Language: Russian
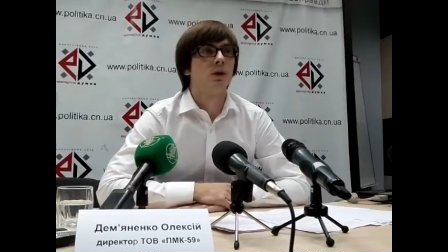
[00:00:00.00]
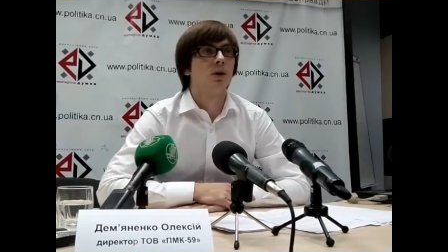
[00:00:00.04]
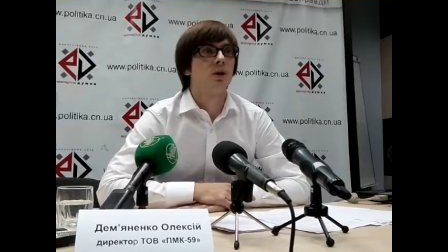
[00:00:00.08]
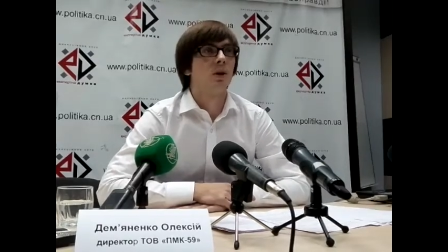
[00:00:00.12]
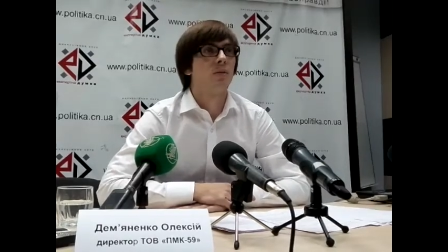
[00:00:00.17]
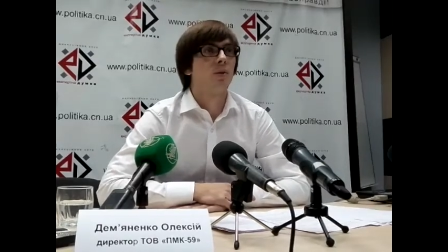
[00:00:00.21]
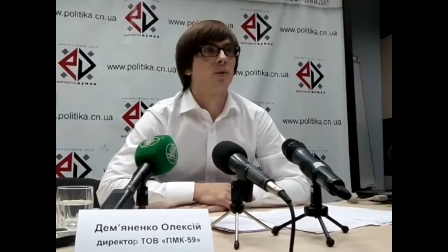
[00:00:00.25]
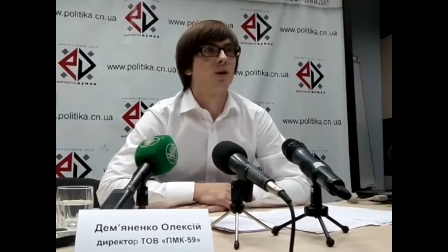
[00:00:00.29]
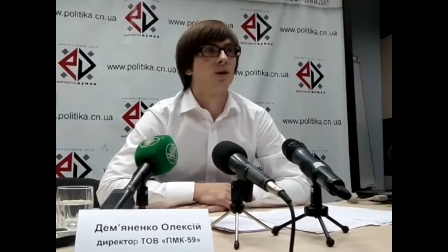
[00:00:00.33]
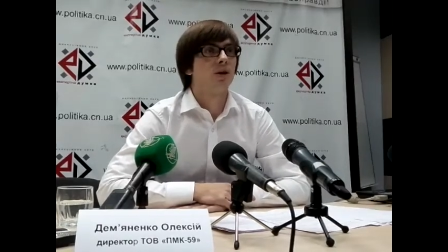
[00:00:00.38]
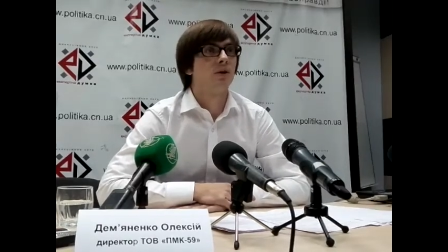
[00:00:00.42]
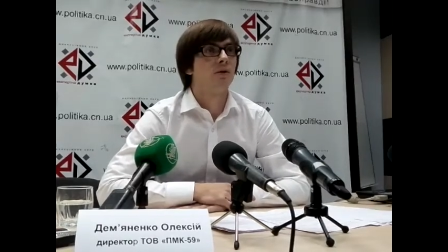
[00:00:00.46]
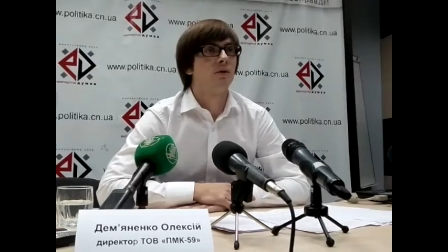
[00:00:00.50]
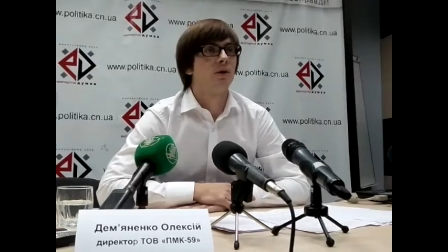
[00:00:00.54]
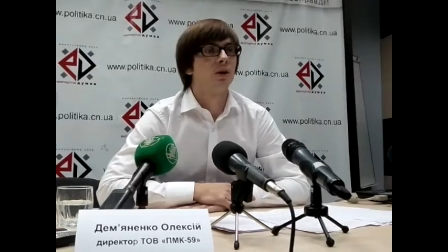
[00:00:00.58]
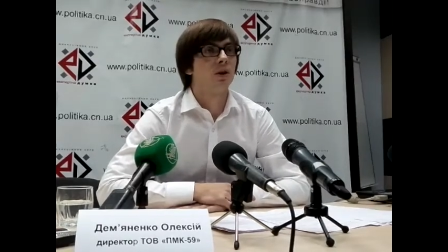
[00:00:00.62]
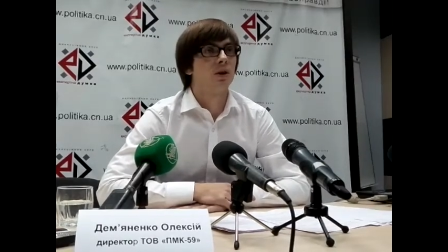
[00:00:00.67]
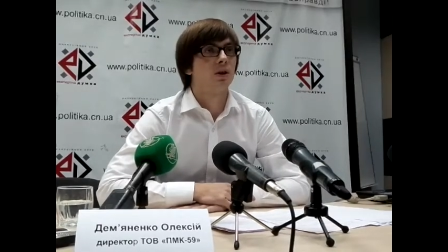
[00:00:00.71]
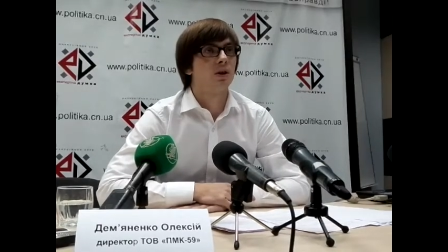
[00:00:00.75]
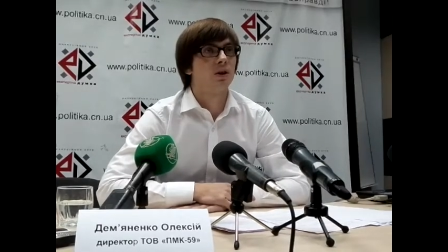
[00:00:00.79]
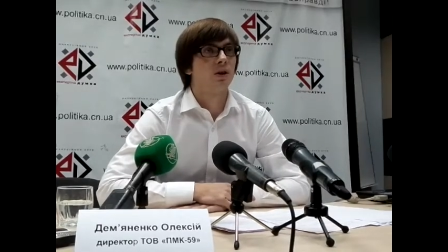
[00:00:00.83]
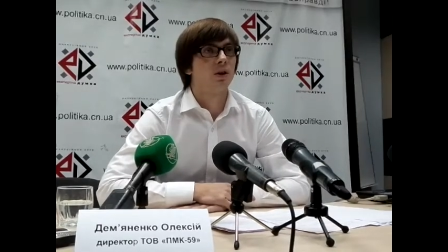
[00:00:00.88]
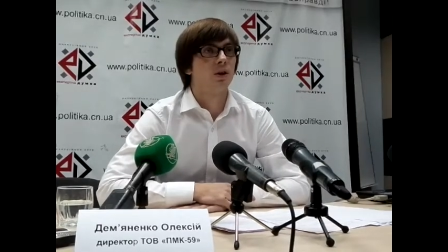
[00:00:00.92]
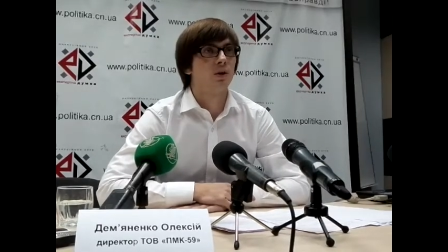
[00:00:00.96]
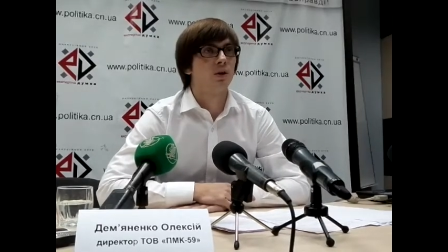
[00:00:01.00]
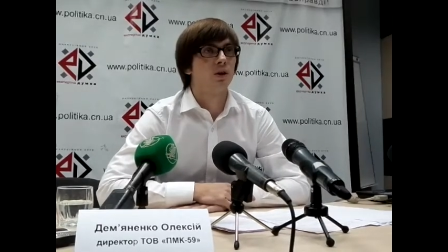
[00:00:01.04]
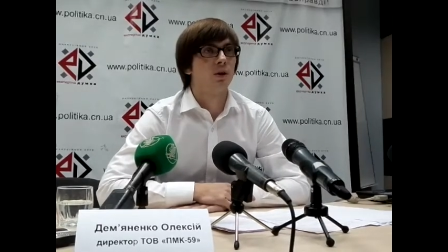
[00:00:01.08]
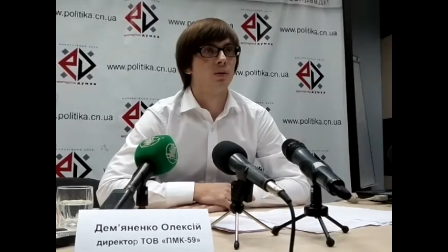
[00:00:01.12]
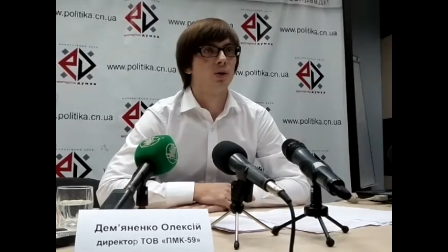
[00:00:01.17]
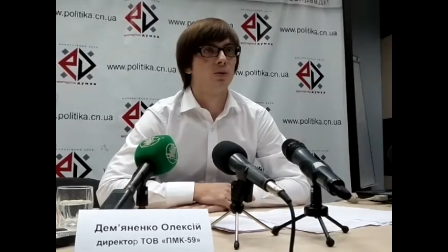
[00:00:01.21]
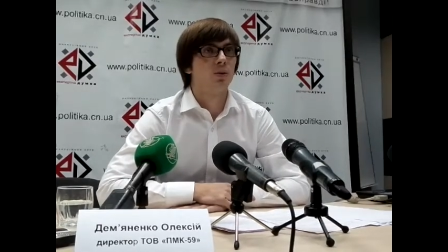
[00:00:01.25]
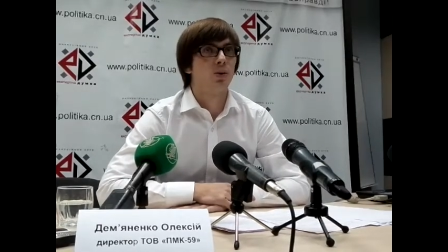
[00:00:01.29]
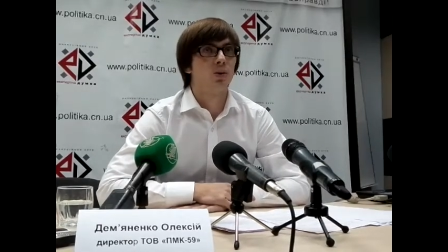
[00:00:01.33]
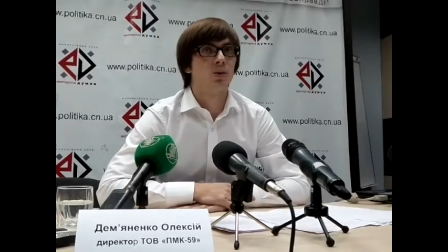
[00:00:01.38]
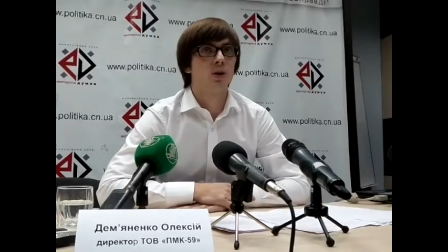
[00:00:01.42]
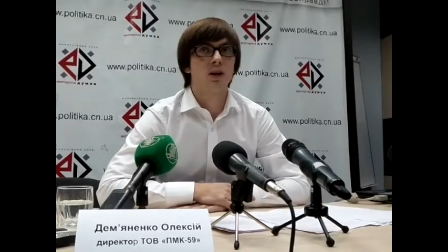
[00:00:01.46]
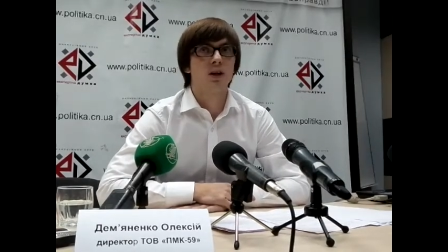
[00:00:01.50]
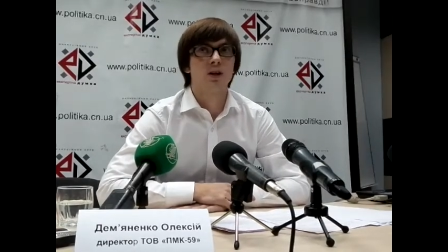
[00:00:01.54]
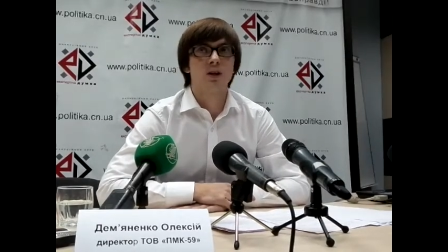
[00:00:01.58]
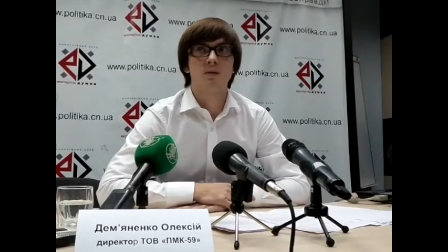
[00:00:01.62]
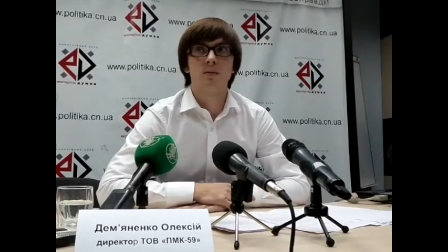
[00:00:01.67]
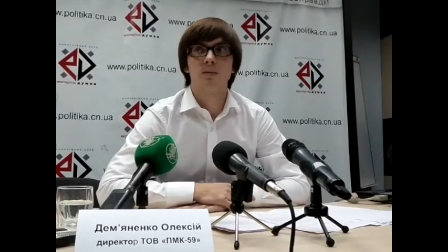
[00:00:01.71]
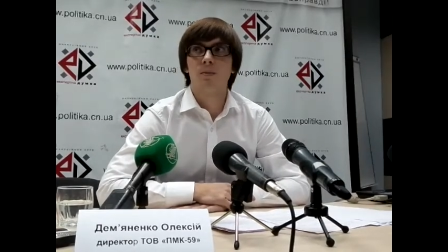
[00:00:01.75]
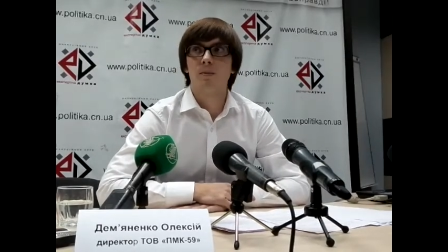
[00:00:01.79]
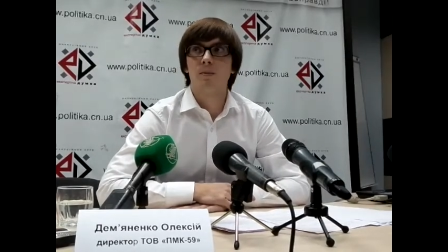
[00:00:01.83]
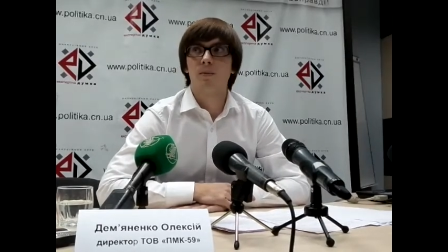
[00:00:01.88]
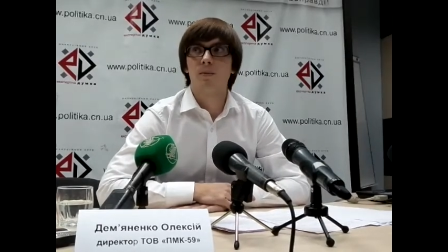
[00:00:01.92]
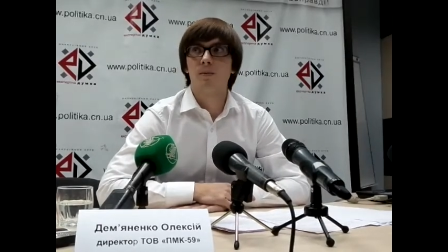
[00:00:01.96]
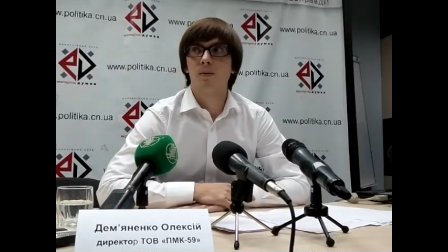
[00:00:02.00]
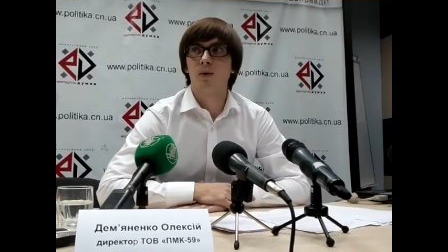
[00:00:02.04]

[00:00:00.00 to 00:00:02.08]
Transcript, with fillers: на пресс-конференции народным депутатам